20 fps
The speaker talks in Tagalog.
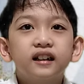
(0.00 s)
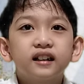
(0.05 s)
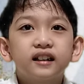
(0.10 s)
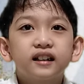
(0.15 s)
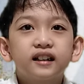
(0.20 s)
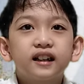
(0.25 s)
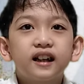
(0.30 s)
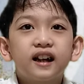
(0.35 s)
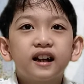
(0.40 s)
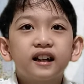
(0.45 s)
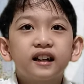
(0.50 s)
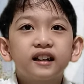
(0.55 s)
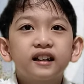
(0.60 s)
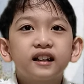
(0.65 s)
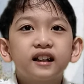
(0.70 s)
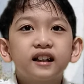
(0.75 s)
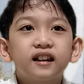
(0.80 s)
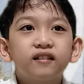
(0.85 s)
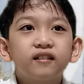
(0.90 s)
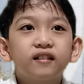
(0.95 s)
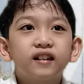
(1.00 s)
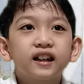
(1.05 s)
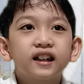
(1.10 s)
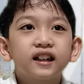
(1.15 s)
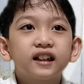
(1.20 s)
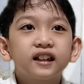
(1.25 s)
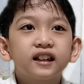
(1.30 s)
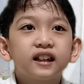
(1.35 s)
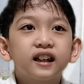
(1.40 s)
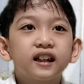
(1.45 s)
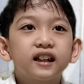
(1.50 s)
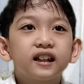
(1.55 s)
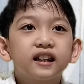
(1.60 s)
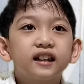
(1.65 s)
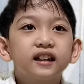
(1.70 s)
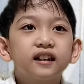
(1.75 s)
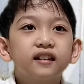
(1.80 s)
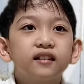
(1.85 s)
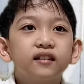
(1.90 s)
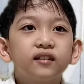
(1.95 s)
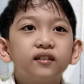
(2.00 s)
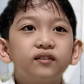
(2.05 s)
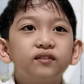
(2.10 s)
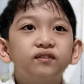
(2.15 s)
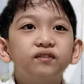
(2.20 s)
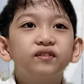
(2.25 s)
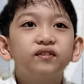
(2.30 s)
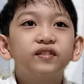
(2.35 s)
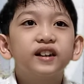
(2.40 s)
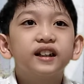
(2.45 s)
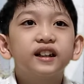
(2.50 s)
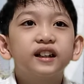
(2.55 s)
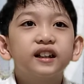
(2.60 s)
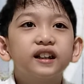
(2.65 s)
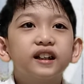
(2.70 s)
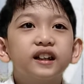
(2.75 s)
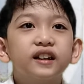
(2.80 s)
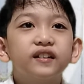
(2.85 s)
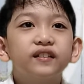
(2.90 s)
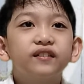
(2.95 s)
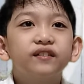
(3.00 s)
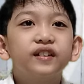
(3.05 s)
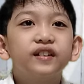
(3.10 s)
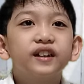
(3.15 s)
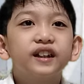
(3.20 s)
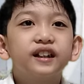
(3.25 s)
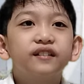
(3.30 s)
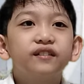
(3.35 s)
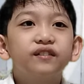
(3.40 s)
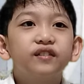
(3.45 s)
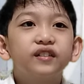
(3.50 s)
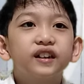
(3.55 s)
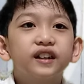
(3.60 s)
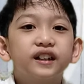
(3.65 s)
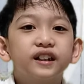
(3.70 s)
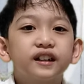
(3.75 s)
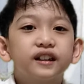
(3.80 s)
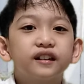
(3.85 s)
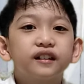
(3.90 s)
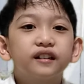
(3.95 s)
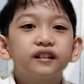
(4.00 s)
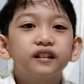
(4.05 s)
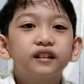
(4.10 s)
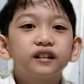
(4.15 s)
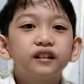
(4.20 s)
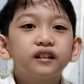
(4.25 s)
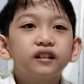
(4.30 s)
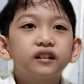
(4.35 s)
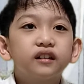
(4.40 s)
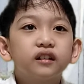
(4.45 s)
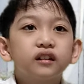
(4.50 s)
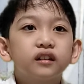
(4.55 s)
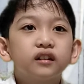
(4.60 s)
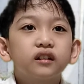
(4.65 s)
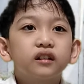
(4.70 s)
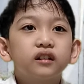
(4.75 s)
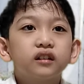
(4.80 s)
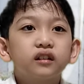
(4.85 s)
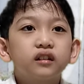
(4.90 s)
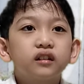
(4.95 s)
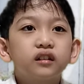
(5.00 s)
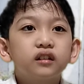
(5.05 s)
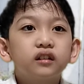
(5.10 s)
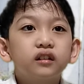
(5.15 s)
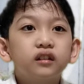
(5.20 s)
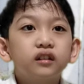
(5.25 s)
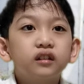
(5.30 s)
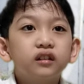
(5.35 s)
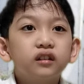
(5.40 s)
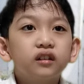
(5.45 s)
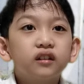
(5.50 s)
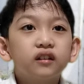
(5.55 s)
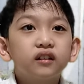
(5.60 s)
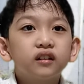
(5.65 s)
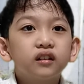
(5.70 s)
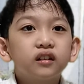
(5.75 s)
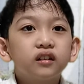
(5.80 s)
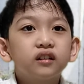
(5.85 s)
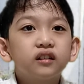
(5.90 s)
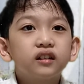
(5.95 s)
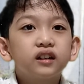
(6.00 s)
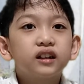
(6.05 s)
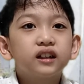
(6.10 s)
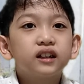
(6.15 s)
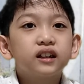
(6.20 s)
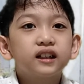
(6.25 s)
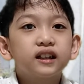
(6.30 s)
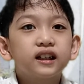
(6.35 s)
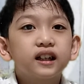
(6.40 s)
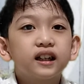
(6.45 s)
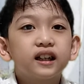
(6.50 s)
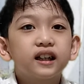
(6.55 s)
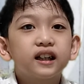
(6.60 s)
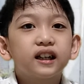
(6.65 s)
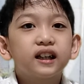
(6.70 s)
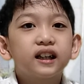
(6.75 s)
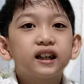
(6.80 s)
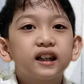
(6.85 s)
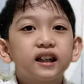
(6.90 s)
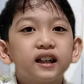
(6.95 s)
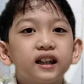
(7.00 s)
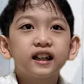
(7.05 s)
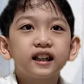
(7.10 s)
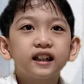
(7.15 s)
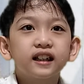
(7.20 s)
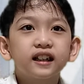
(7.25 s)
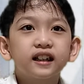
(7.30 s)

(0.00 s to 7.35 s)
sa tawag na New Pacific Prison. Doon siya ay